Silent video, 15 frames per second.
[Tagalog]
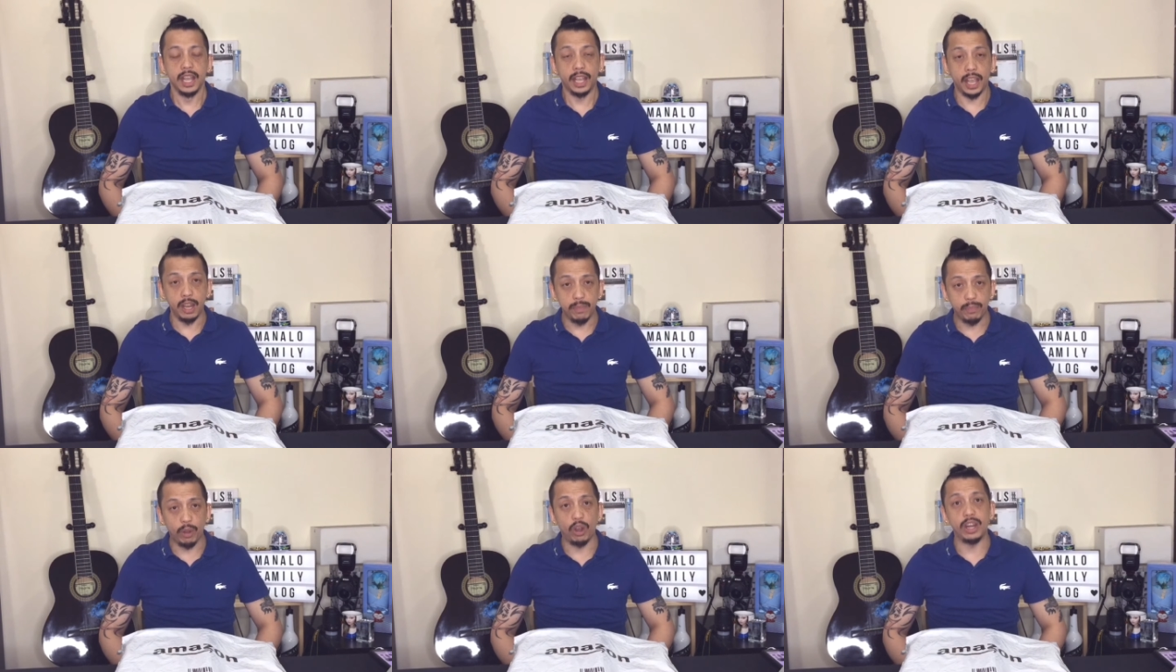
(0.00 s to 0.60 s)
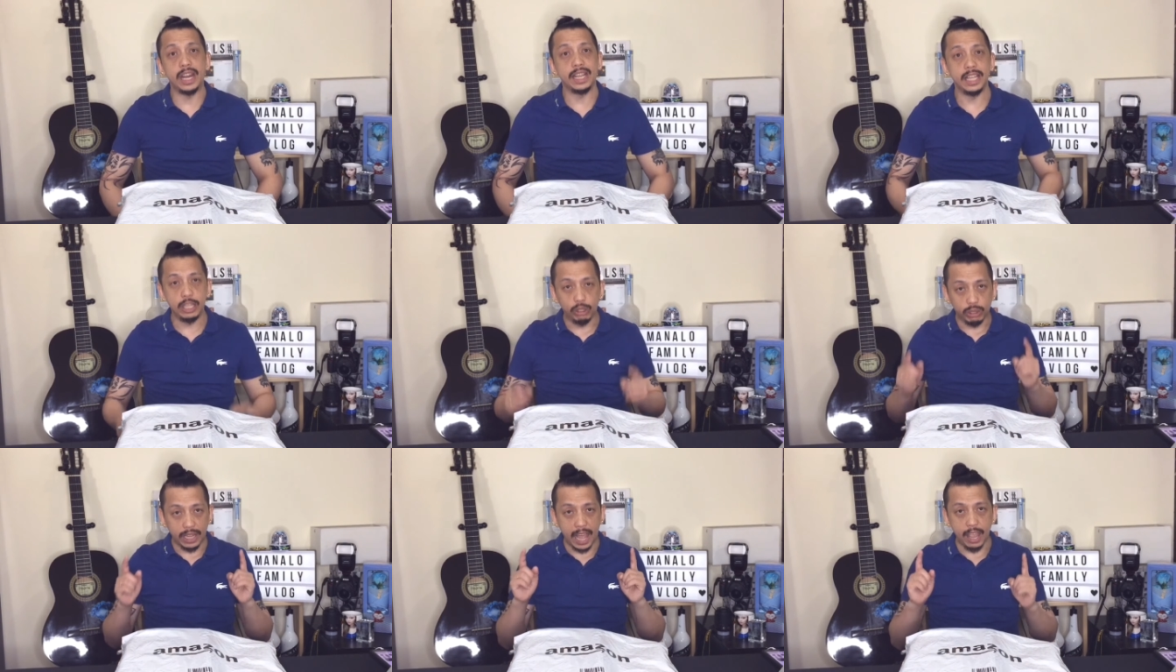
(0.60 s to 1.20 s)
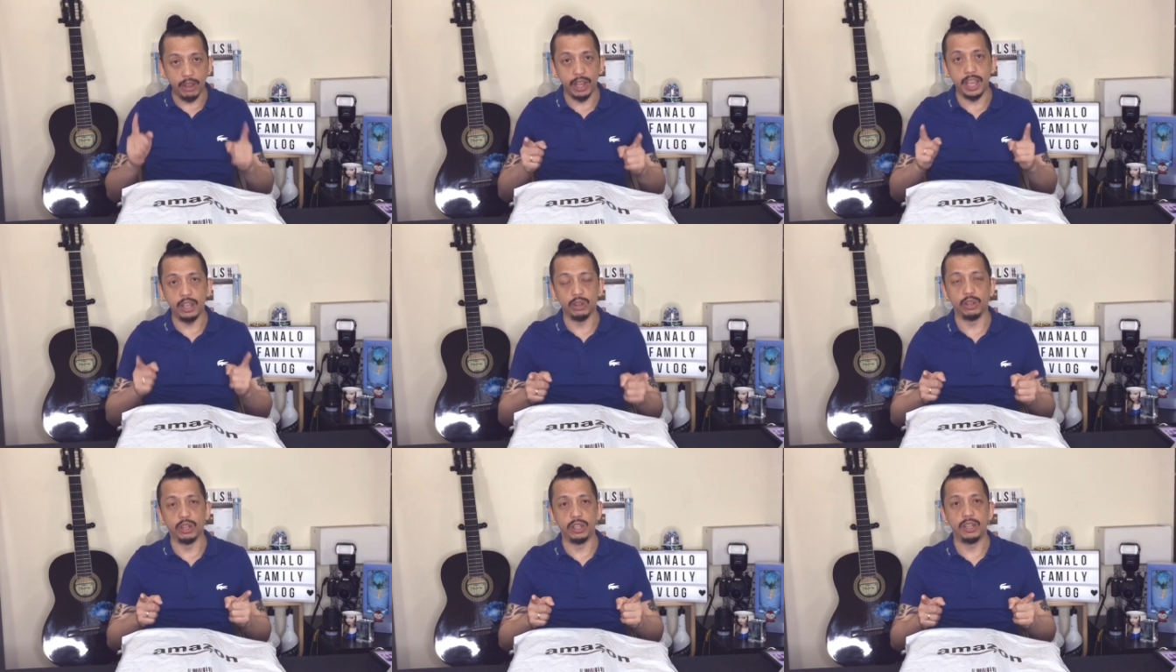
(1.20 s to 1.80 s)
Ngayon po, nandito tayo
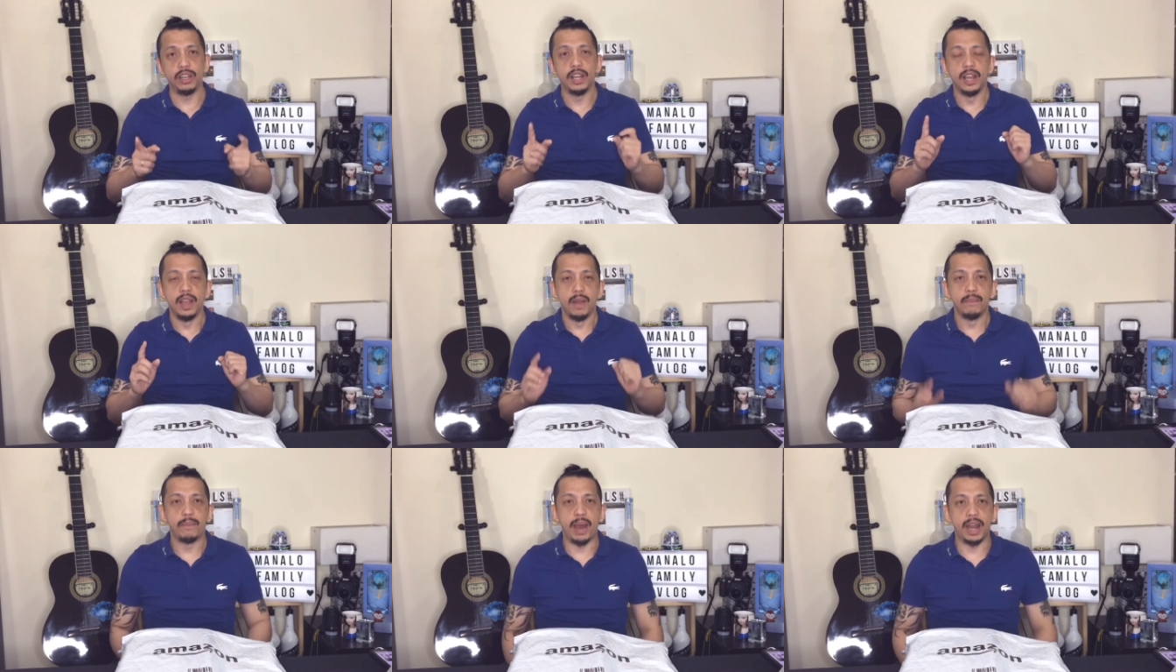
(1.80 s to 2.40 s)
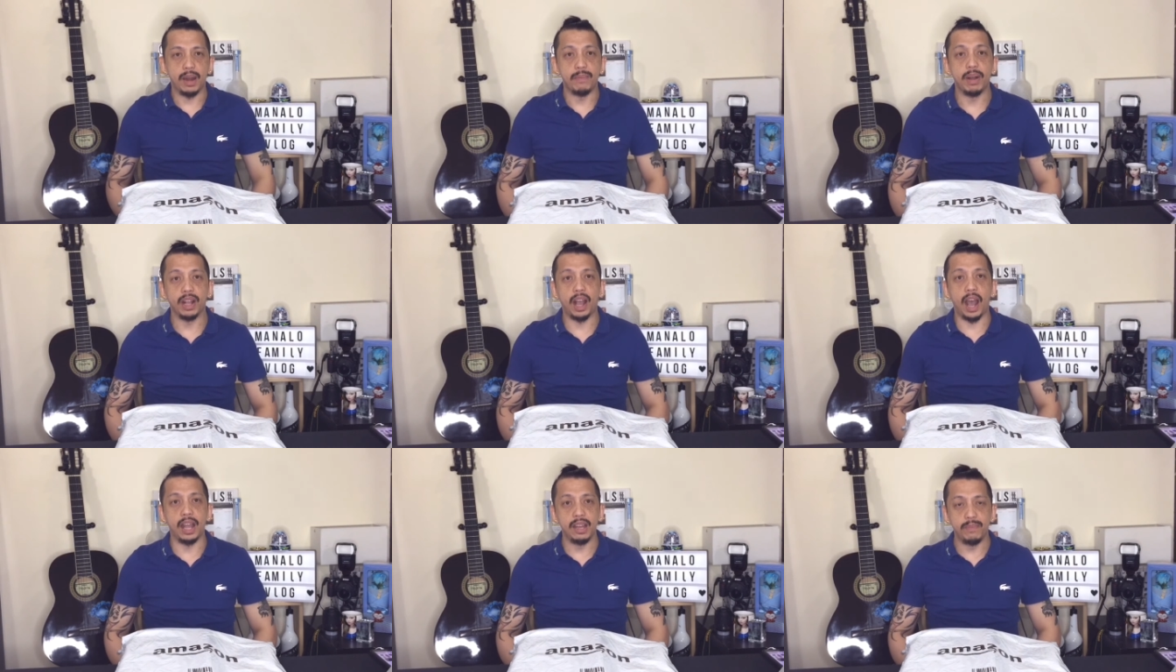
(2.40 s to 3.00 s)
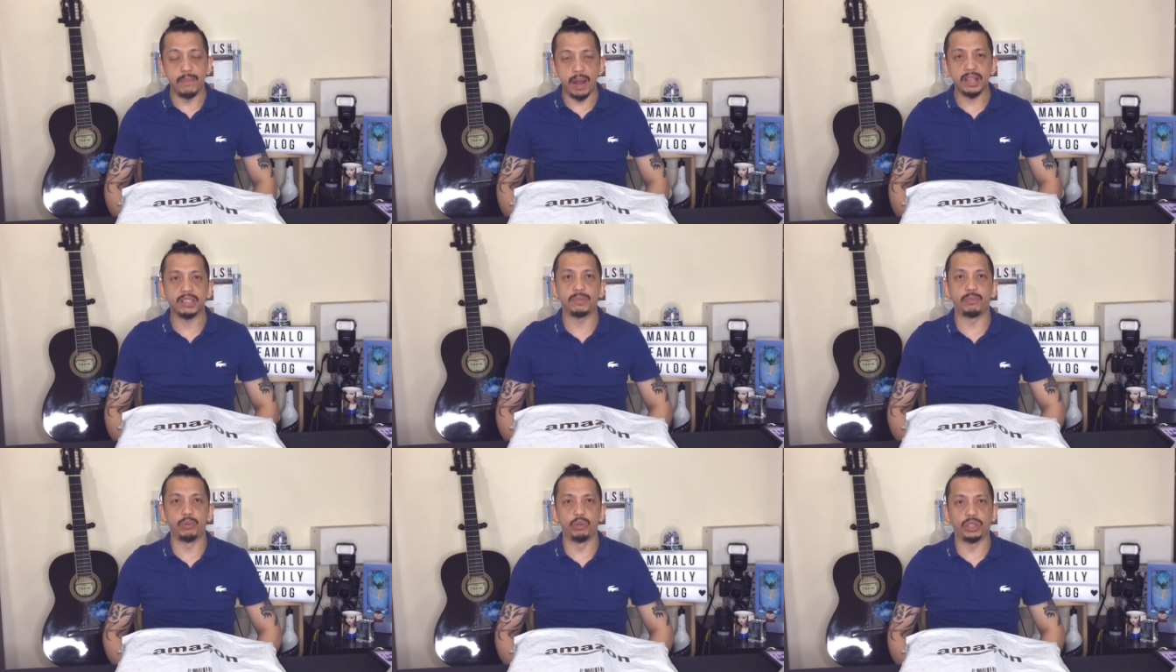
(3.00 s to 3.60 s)
ngayon para
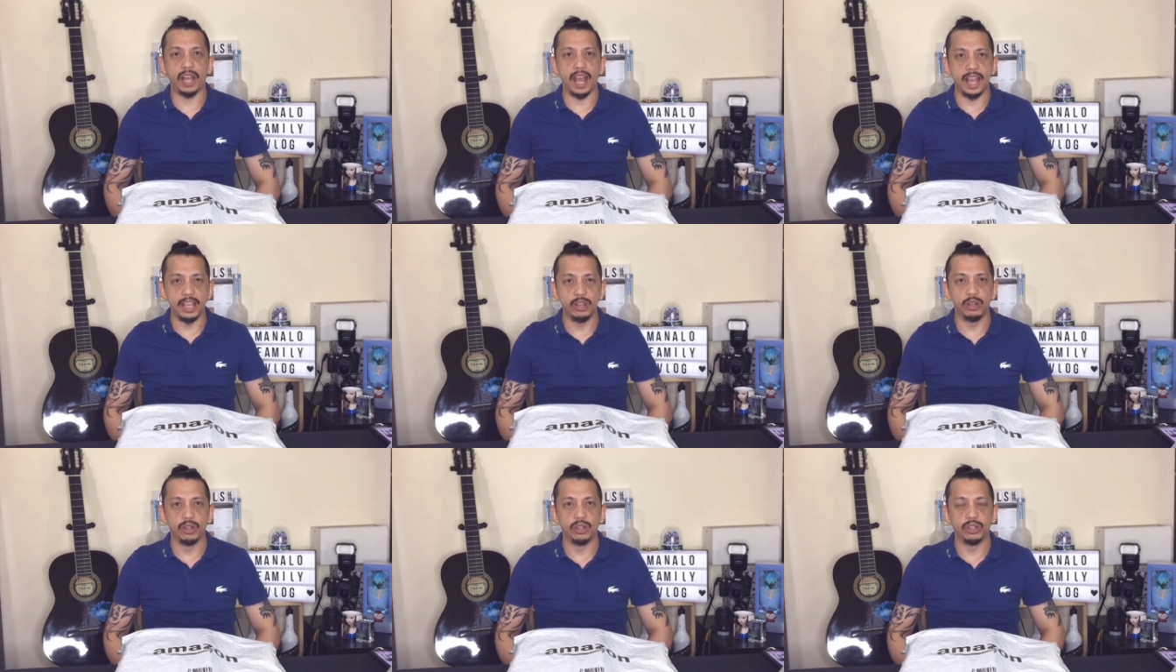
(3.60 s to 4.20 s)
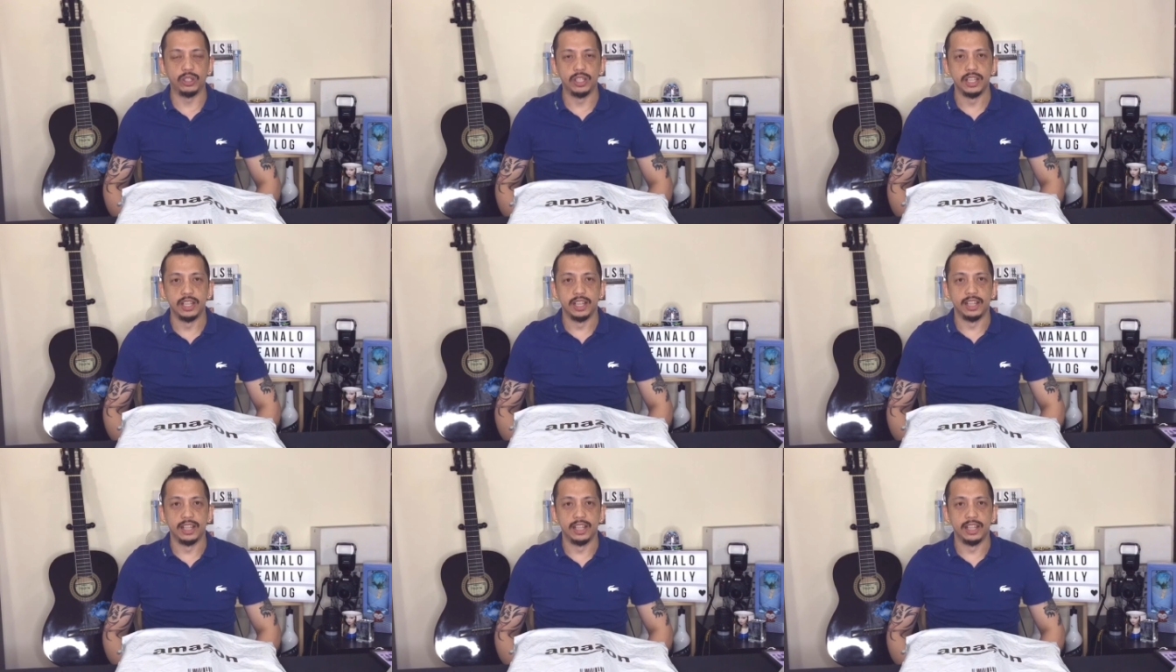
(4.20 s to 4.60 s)
mag-unbox po tayo